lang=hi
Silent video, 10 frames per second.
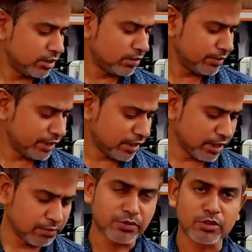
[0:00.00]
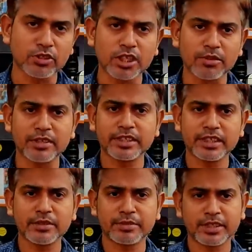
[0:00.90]
सर मेरा नाम फिरोज़ अहमद
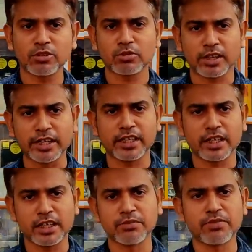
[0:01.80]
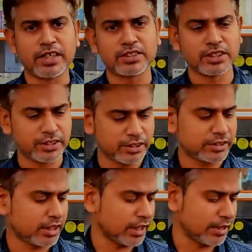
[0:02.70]
है मेरा दुकान का नाम फैंसी
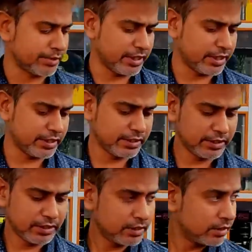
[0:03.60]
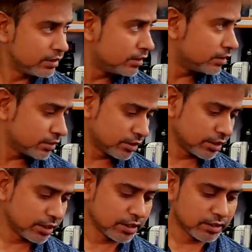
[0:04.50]
डिजिटल कैमरा है अच्छा।
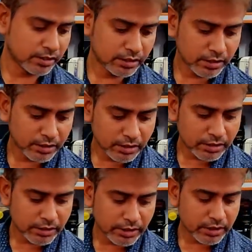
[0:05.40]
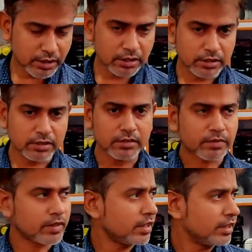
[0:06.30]
ठीक है ठीक
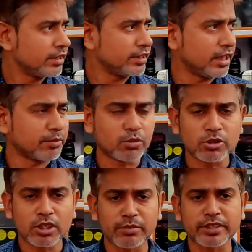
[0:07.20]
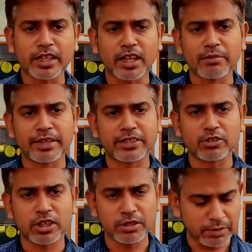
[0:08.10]
है ये आपको धर्मतला
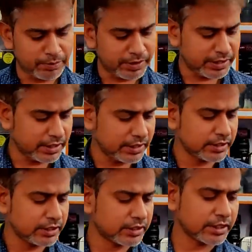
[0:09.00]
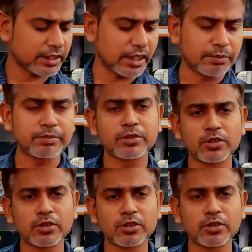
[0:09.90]
मेट्रो गली में पड़ेगा ये जैसे कि आप